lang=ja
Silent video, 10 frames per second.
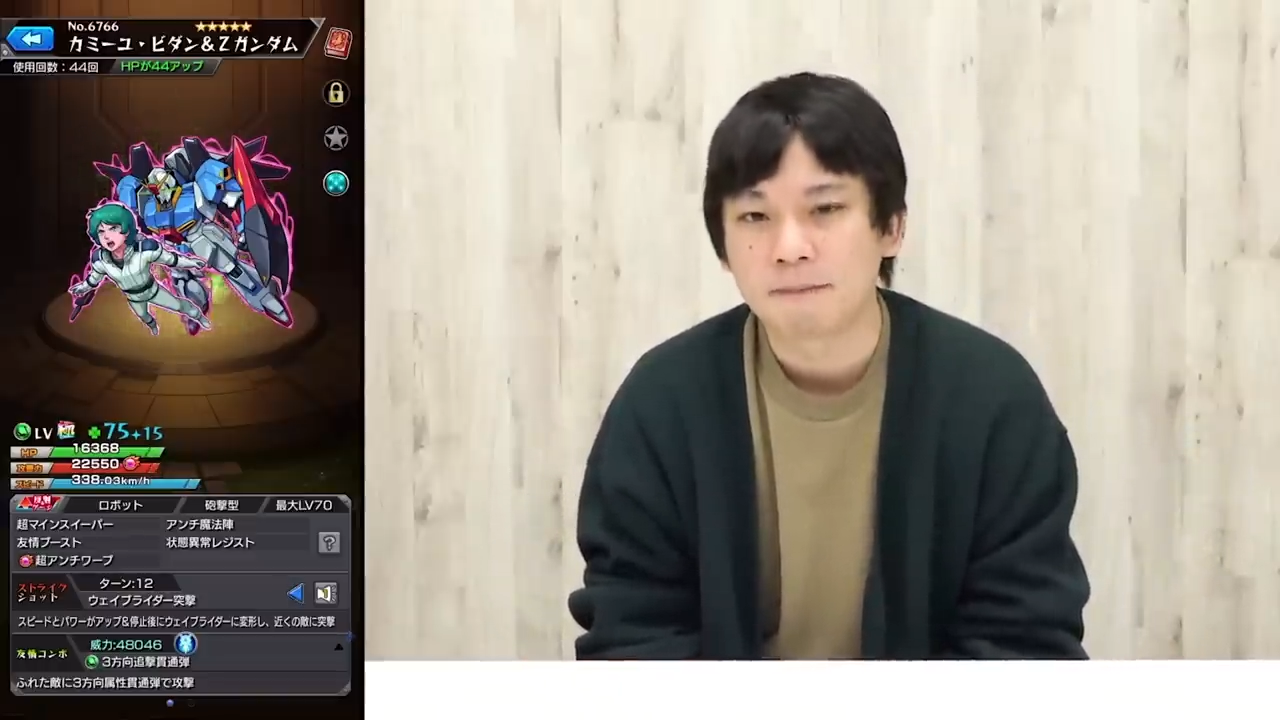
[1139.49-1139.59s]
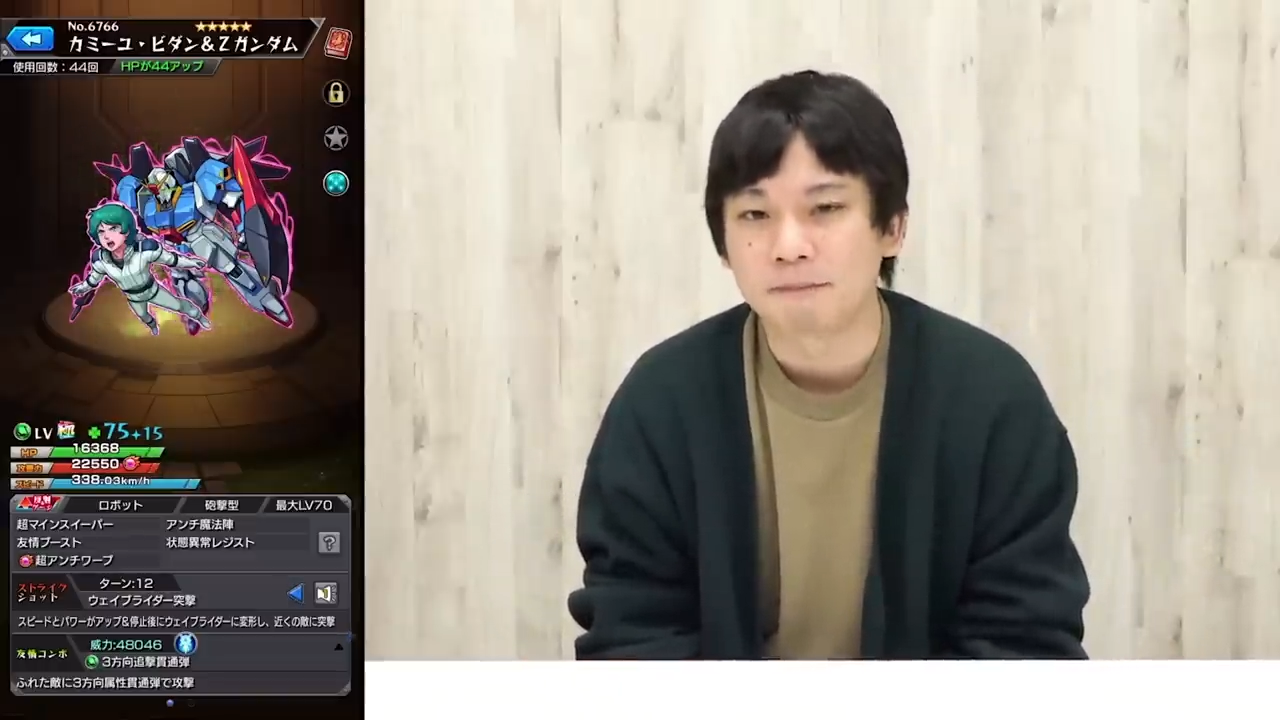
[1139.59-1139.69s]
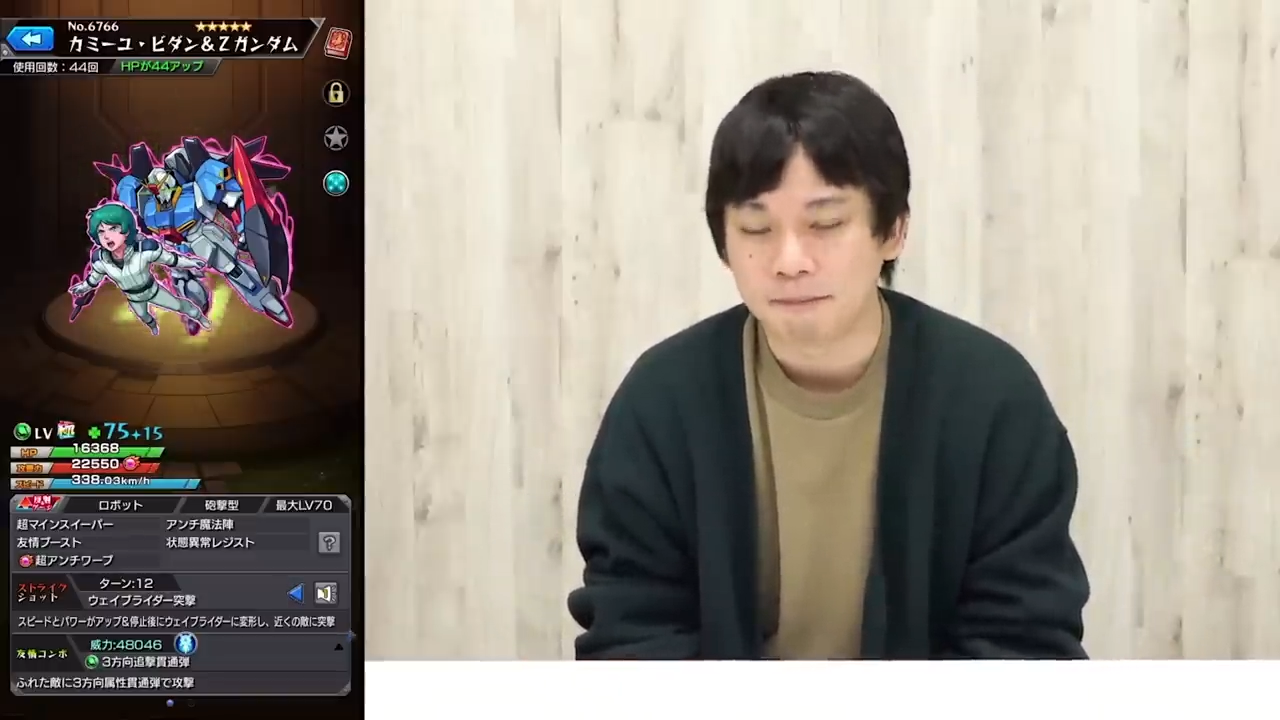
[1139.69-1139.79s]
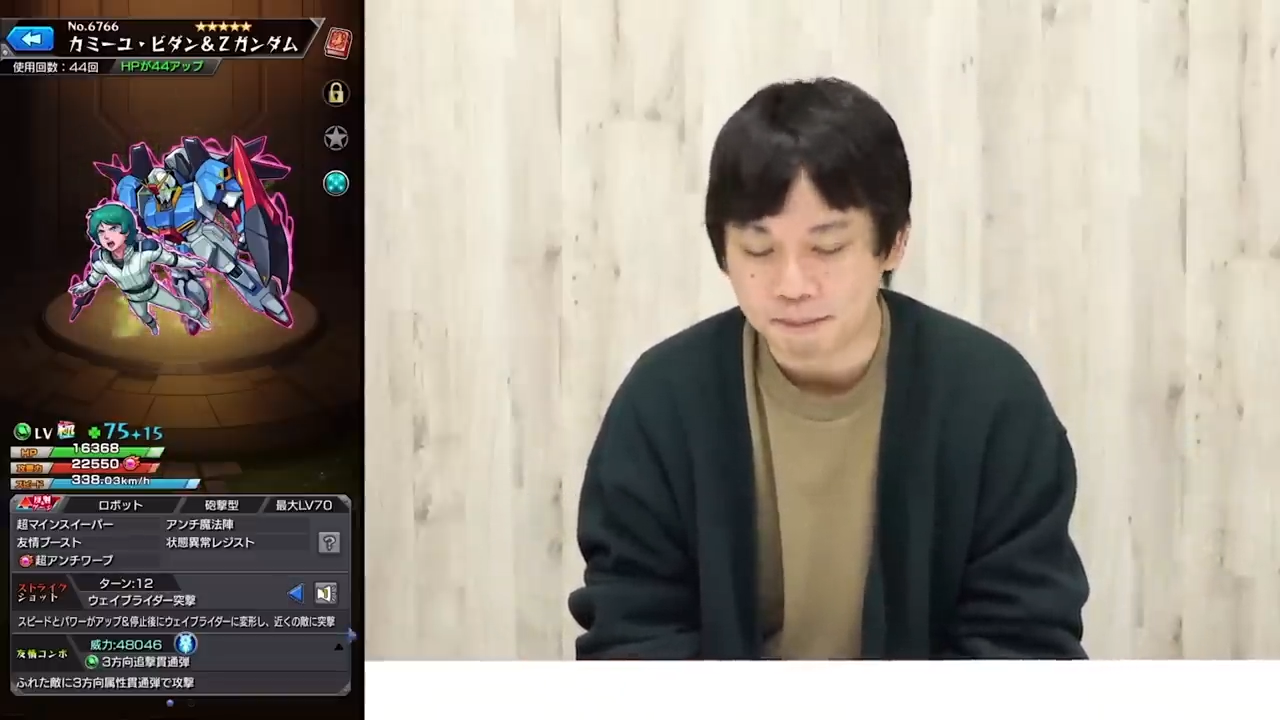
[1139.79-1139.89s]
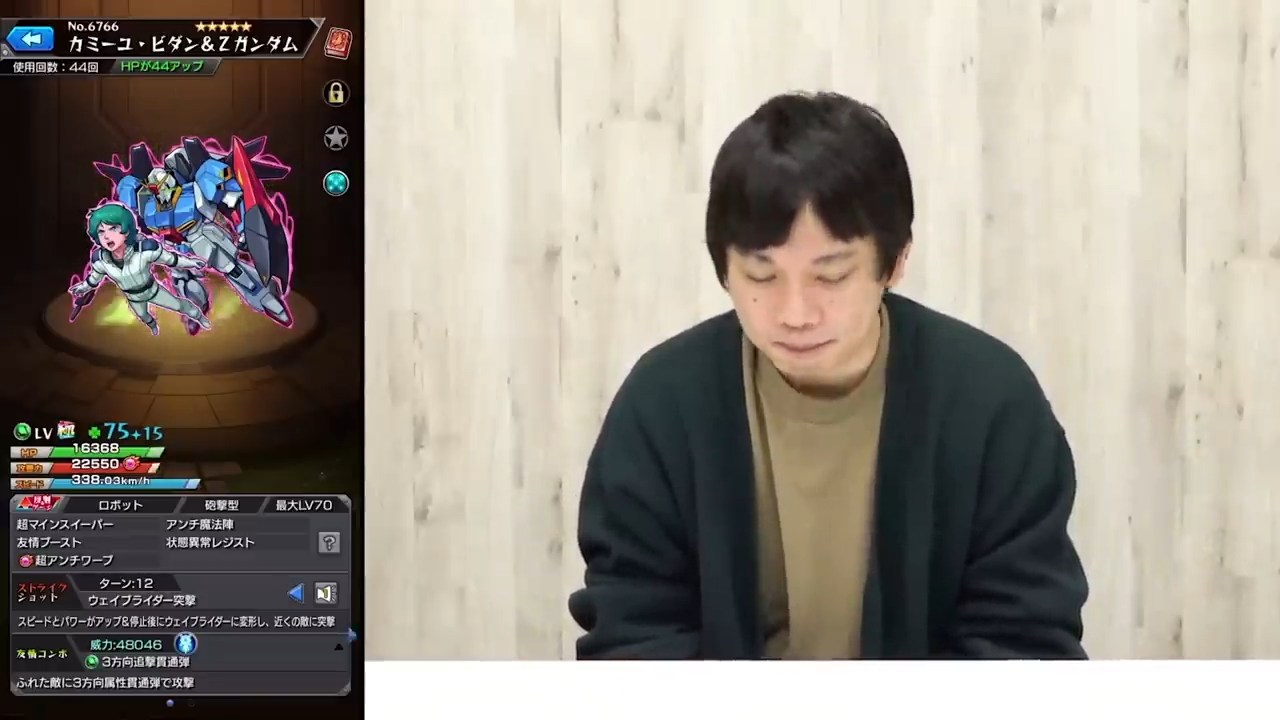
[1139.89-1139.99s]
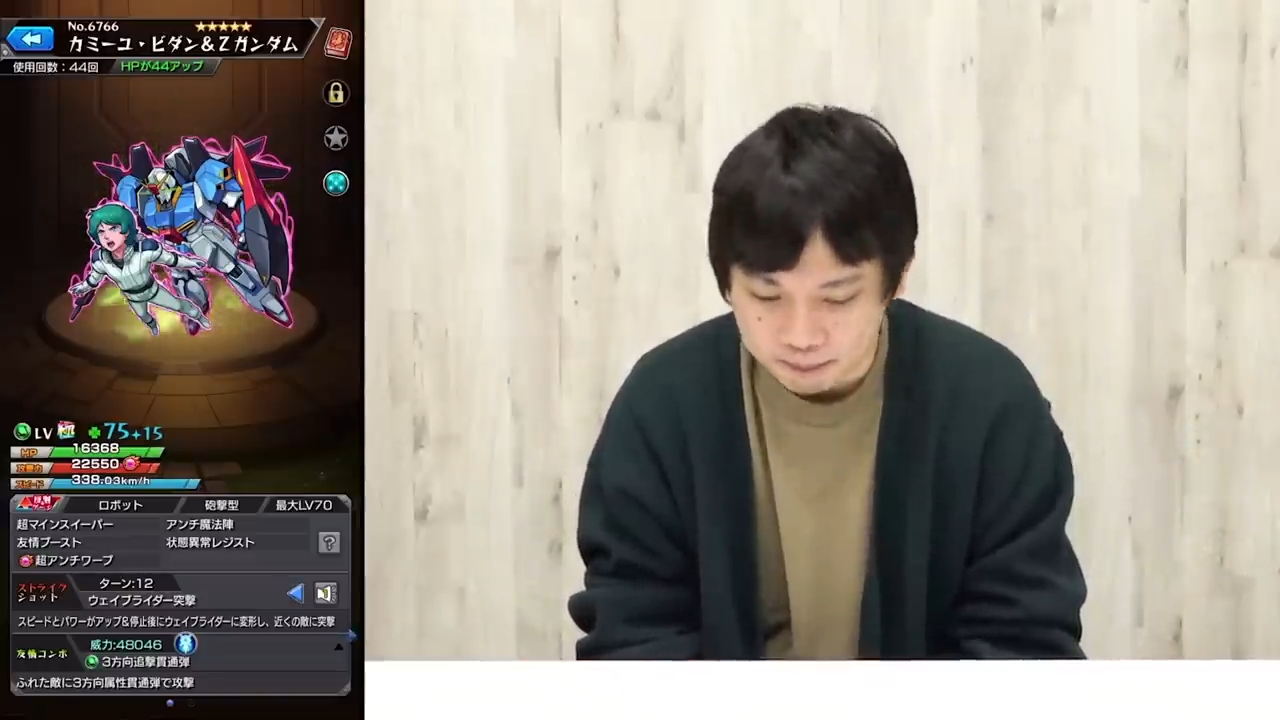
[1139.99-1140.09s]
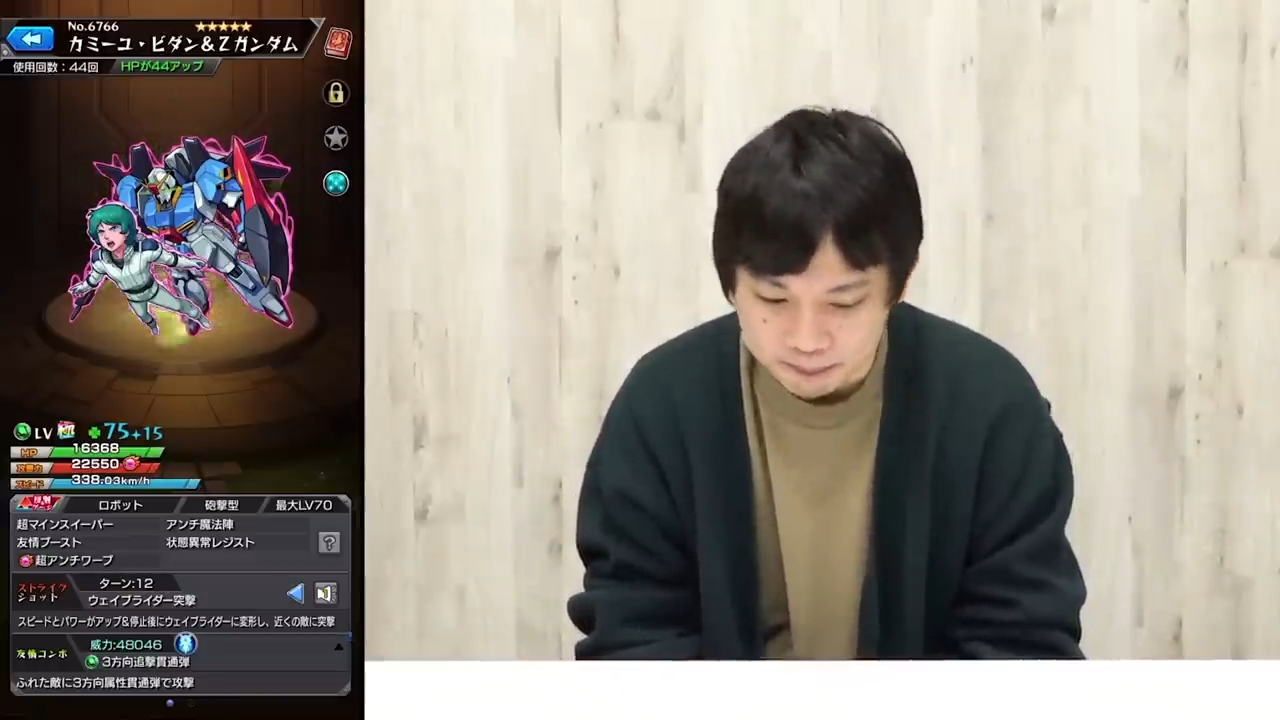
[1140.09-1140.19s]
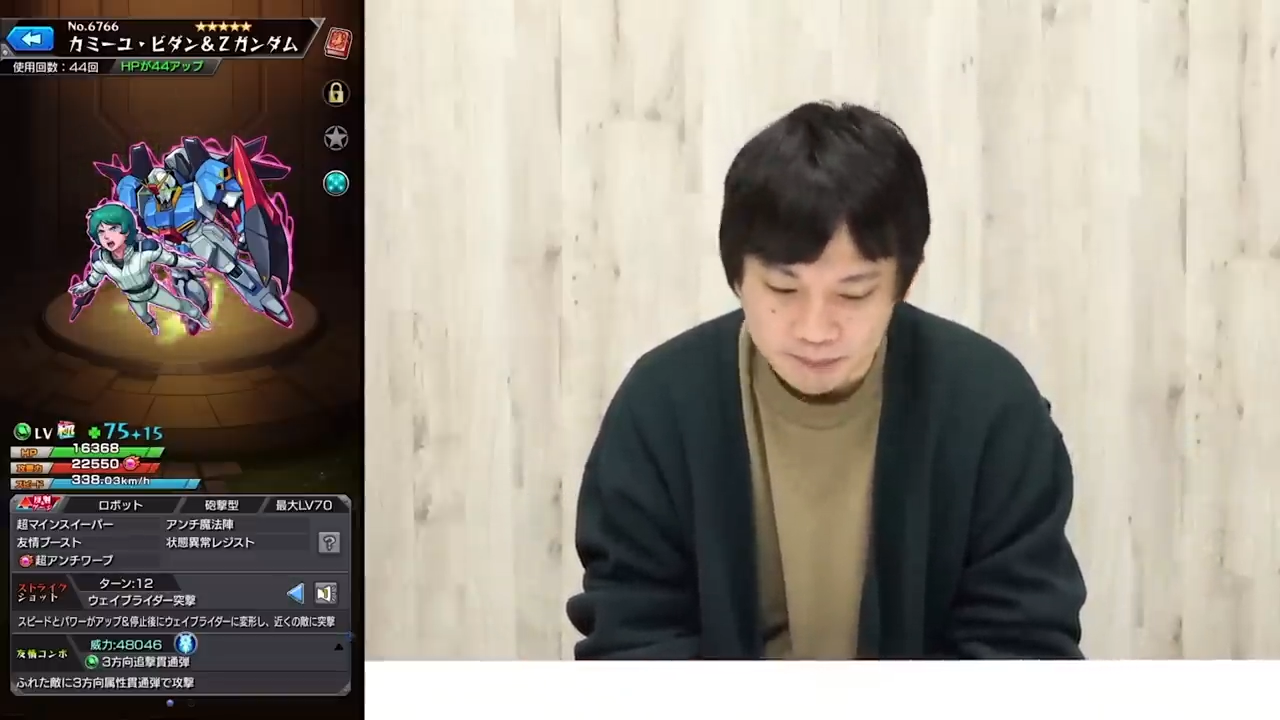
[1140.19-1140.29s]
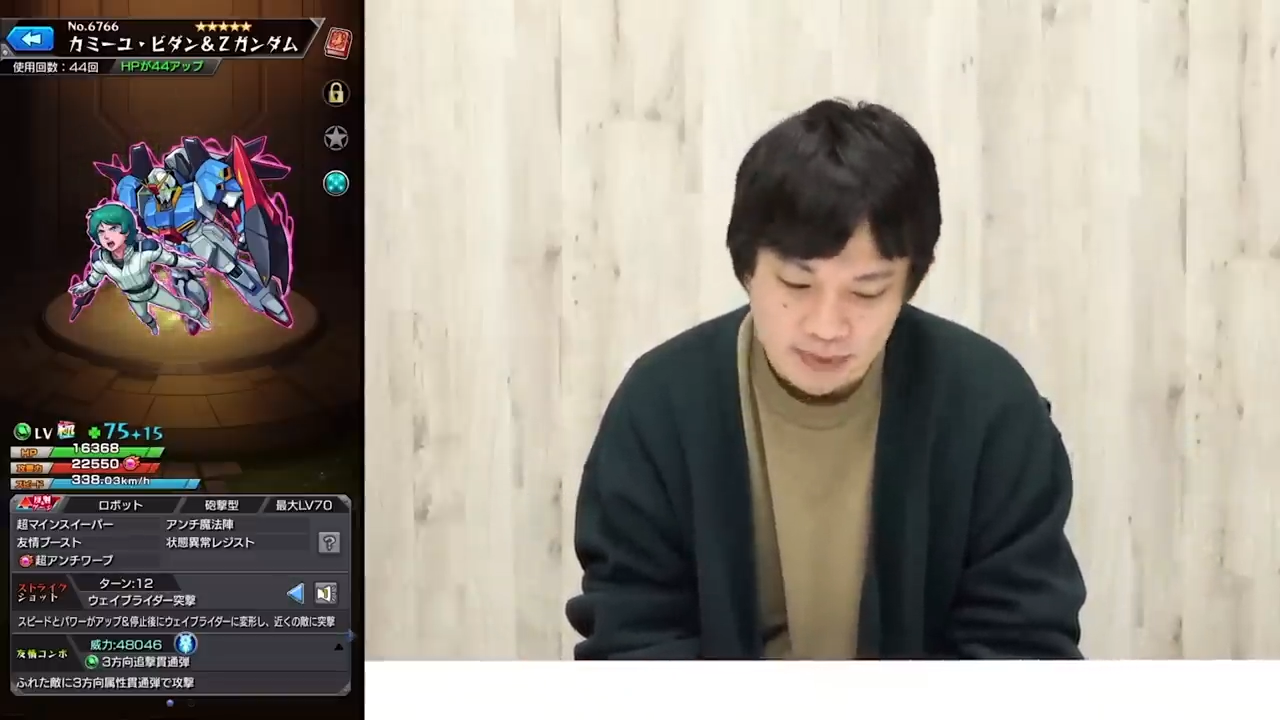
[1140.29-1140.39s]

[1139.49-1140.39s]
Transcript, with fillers: うん